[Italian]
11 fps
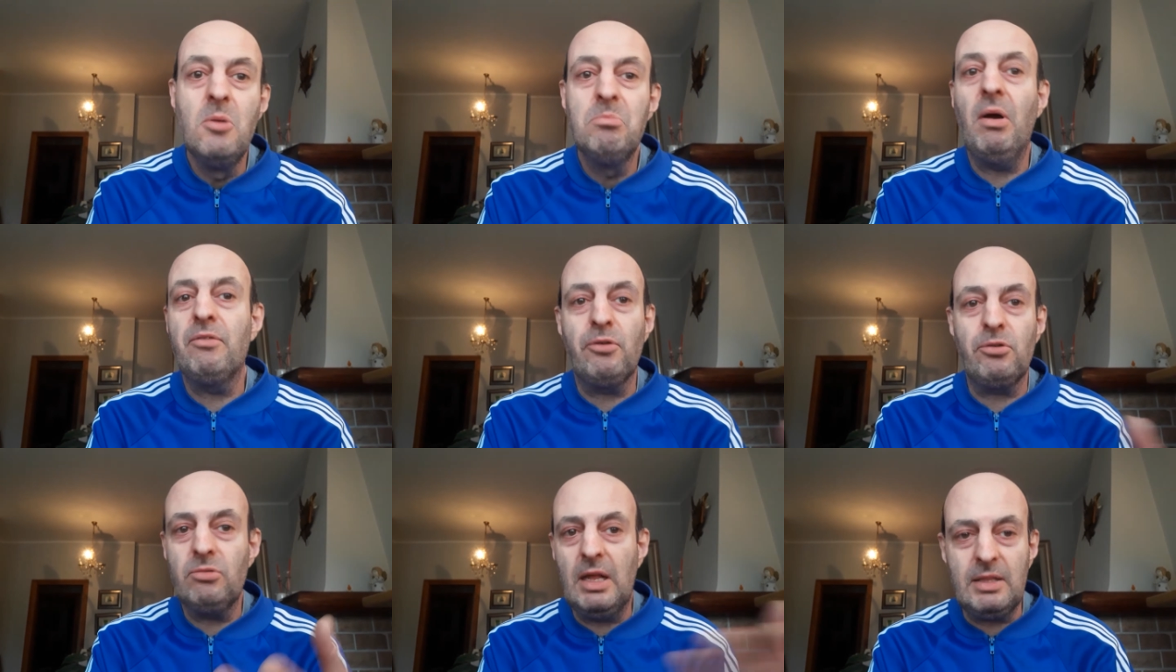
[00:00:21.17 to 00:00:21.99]
Poi
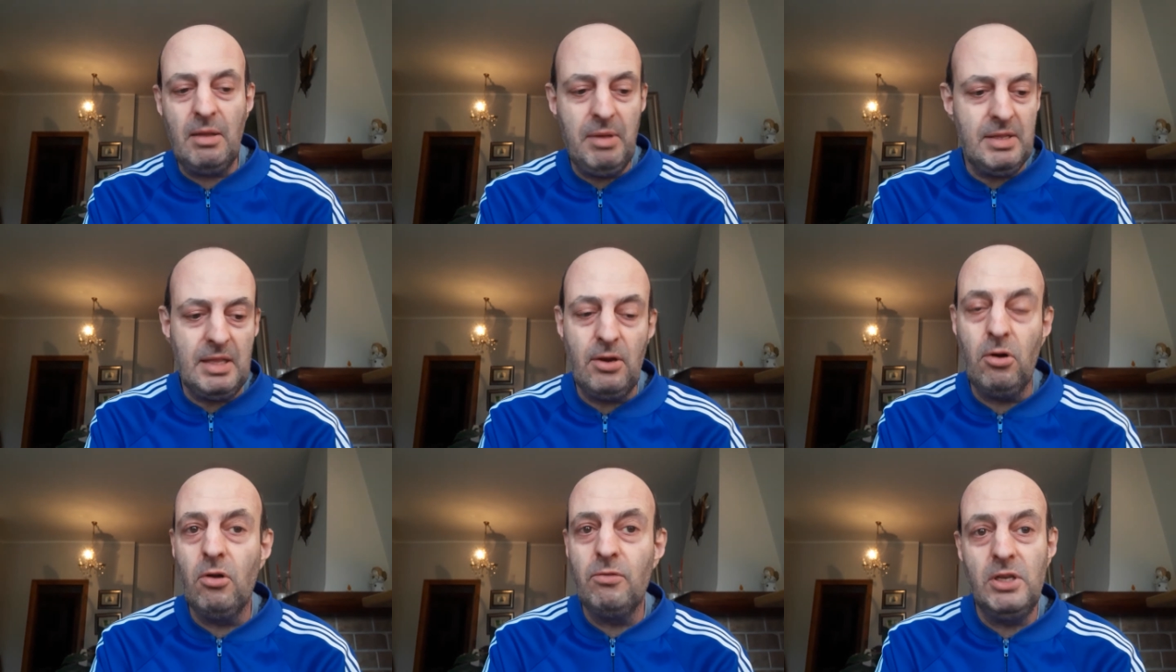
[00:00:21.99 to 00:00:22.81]
fortunatamente
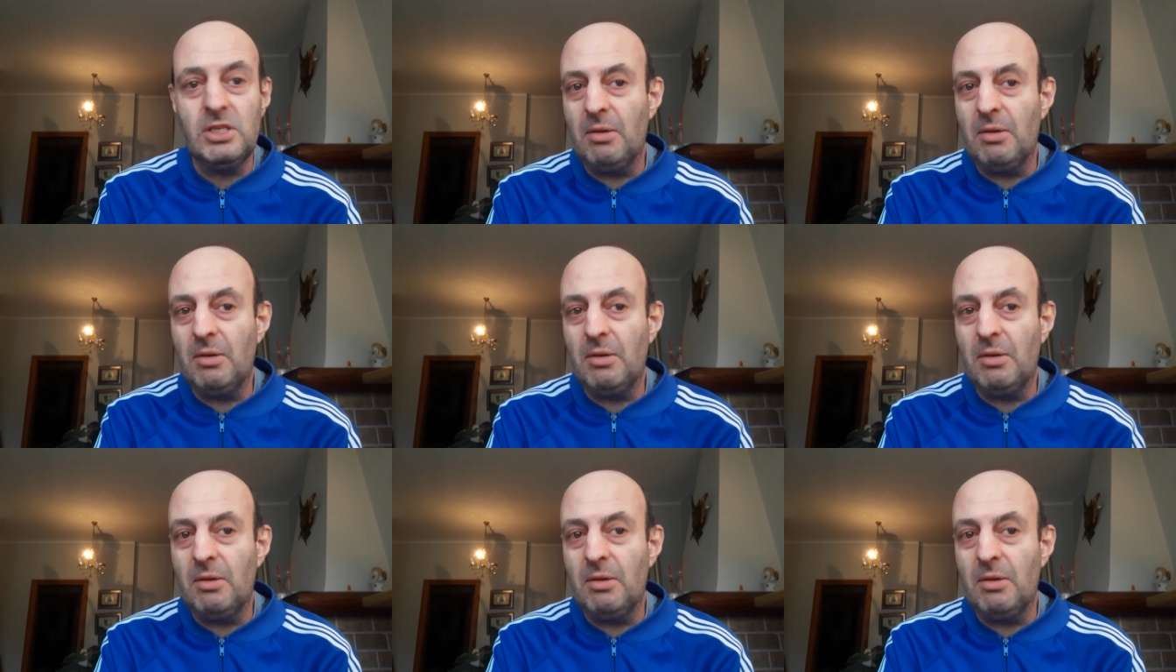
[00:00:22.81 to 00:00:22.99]
non l'ho vista,